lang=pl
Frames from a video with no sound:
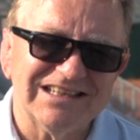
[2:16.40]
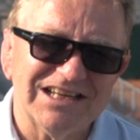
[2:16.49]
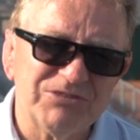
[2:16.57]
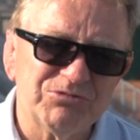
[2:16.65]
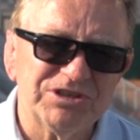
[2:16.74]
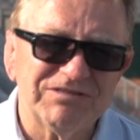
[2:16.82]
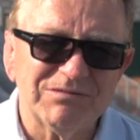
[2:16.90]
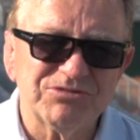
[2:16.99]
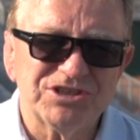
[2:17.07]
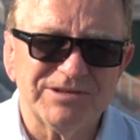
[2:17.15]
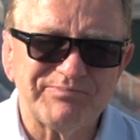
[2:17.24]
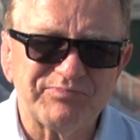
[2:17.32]
Ja nie ukrywam,
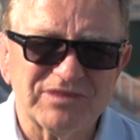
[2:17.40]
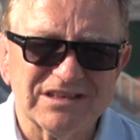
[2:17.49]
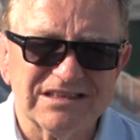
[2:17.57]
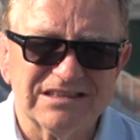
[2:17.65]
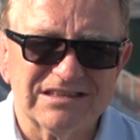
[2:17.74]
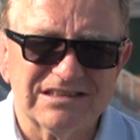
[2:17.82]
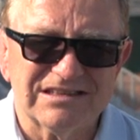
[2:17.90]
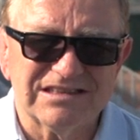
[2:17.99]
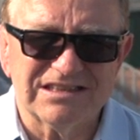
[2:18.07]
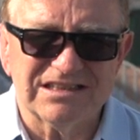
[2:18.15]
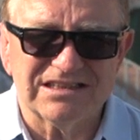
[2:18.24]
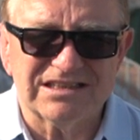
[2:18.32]
że
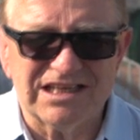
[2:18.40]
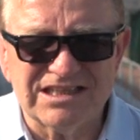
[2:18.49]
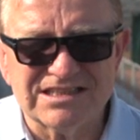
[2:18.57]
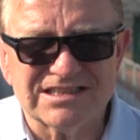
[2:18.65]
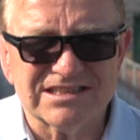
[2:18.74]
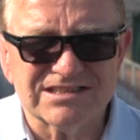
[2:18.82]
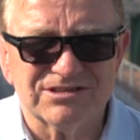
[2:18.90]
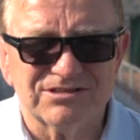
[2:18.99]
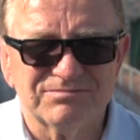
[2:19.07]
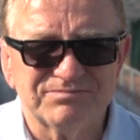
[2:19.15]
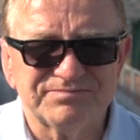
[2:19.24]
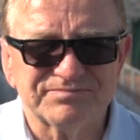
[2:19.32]
mm, tenis jest
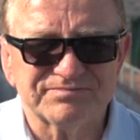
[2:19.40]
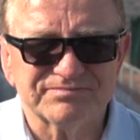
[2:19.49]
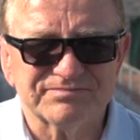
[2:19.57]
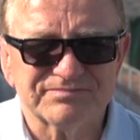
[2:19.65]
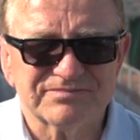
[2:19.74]
to mm,